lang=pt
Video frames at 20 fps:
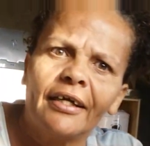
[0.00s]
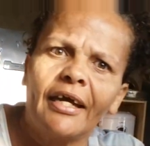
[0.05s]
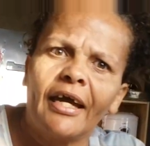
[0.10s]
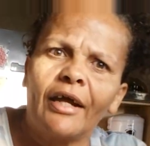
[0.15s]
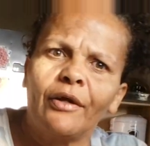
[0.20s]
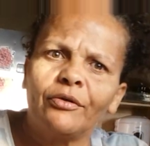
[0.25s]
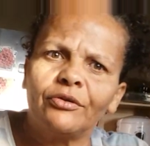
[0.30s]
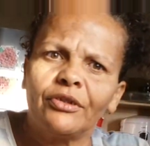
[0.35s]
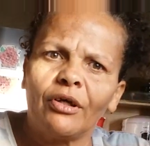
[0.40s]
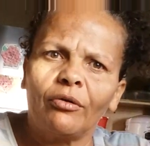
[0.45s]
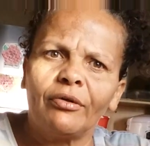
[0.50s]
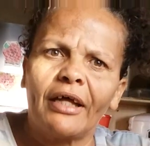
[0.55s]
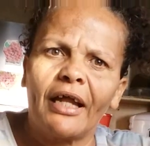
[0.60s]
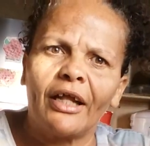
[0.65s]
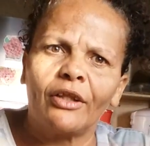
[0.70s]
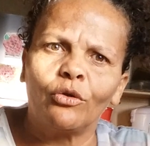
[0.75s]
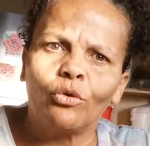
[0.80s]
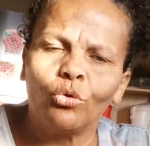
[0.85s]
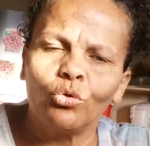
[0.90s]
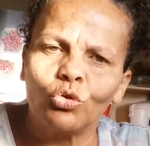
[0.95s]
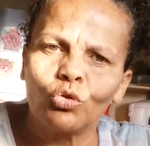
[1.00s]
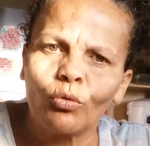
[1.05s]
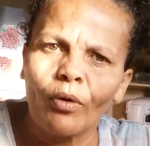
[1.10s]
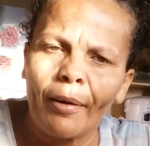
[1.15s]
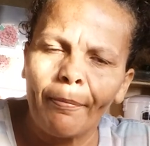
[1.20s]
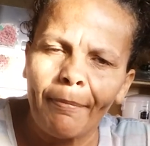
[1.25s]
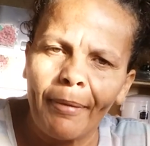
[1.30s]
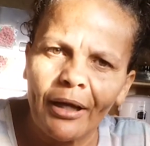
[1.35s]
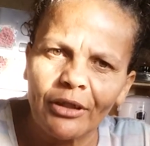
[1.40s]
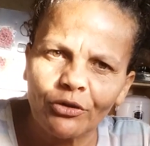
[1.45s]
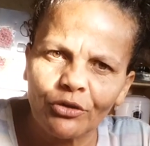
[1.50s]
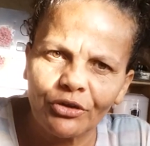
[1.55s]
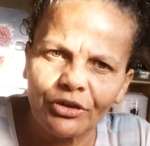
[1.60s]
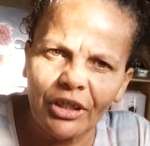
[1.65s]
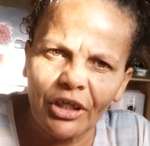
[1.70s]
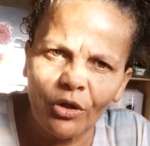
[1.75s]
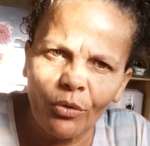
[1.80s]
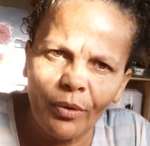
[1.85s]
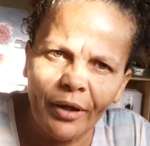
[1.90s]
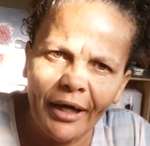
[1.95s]
Quero saudar a todos com a paz do
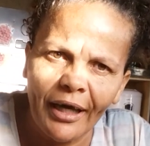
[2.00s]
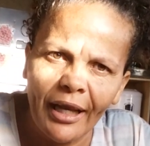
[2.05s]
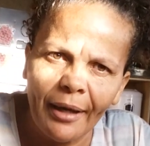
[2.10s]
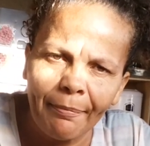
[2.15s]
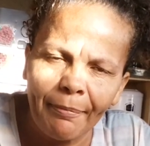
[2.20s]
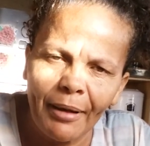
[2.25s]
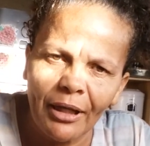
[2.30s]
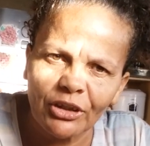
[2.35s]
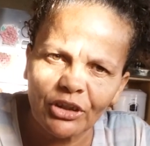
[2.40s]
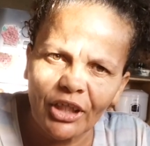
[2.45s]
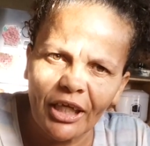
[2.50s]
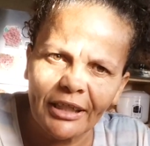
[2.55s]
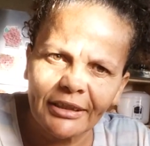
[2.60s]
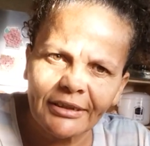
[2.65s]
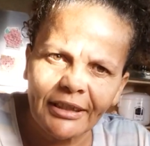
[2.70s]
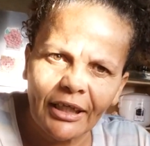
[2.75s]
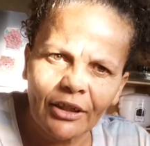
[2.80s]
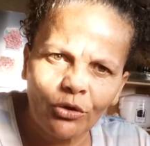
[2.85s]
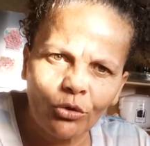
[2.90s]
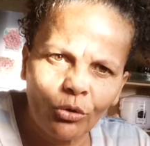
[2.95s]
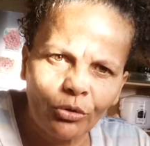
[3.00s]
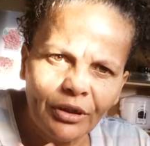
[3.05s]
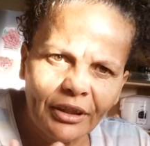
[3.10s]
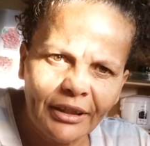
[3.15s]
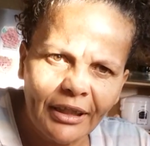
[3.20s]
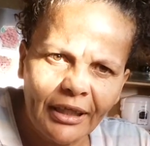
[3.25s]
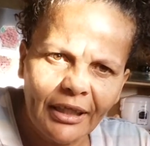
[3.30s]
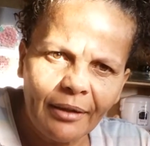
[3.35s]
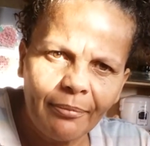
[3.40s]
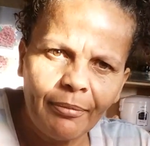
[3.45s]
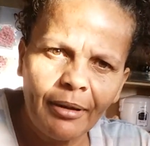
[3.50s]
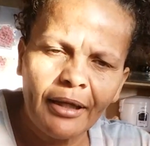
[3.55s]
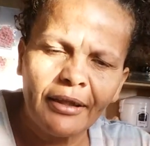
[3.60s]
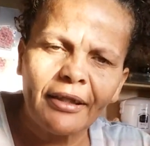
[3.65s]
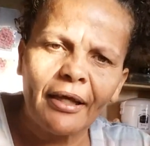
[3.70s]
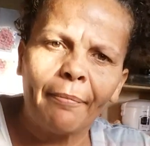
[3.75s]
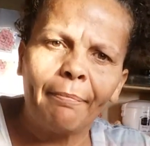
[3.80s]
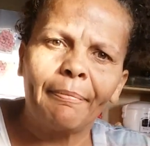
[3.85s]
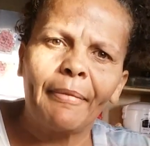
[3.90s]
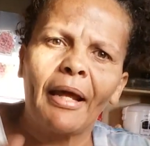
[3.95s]
Senhor, aquela paz que excede todo
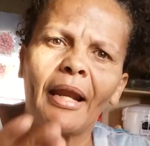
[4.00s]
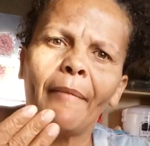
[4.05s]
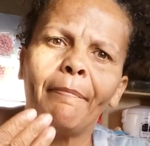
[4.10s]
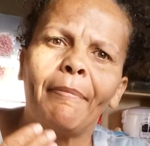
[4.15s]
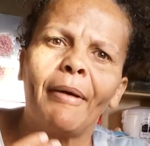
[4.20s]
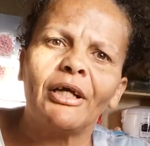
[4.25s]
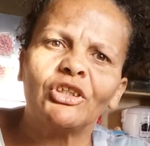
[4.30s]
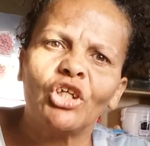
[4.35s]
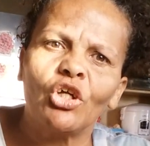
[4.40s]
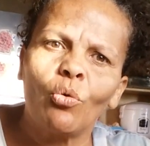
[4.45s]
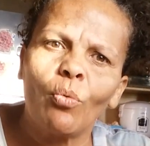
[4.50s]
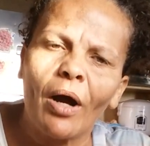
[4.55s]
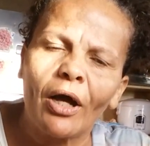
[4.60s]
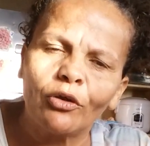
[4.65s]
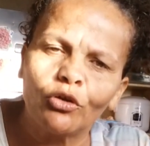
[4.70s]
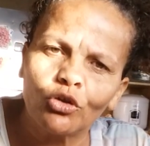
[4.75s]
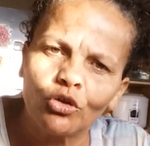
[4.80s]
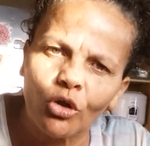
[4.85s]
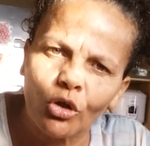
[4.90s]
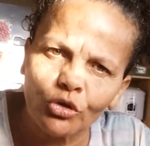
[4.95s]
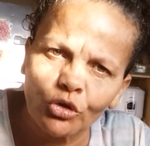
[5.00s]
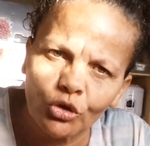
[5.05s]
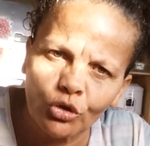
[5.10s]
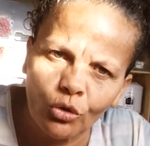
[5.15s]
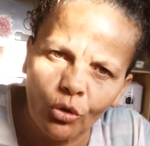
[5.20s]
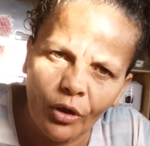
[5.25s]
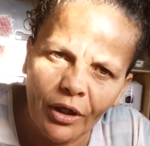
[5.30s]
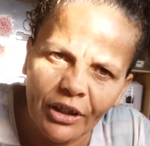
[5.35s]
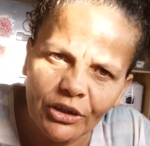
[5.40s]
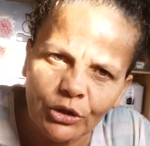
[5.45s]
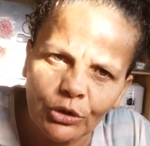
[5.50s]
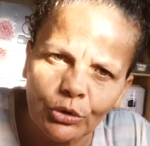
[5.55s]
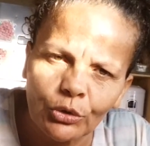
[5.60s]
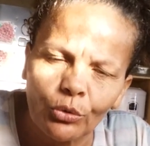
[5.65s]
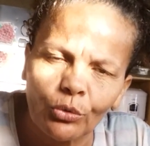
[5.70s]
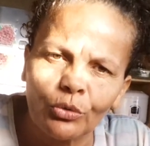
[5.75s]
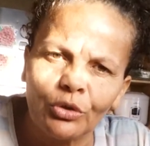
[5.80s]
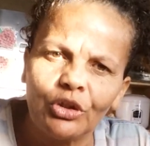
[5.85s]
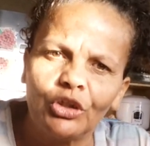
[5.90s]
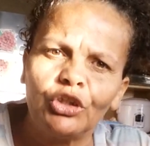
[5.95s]
entendimento, é aquela paz que guarda os nossos
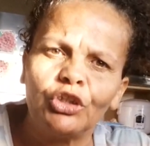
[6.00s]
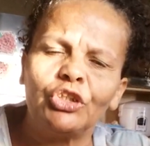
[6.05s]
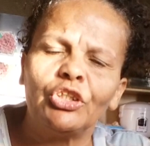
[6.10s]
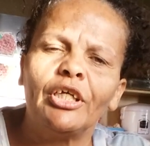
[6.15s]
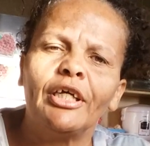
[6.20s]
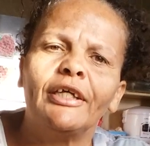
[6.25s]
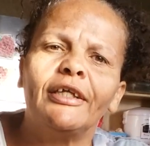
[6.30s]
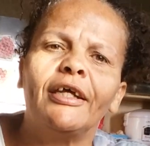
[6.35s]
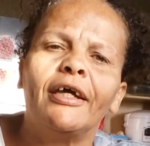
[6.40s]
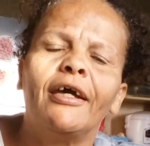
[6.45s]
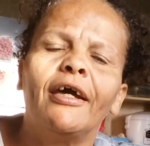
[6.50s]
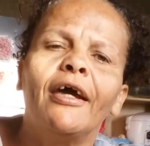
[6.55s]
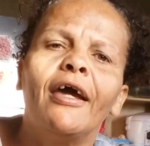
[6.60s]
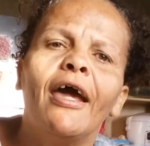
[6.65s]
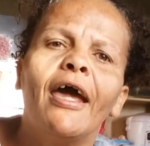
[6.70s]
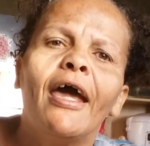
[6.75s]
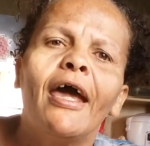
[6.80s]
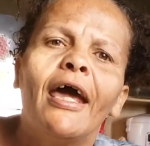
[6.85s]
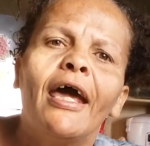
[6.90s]
corações, né?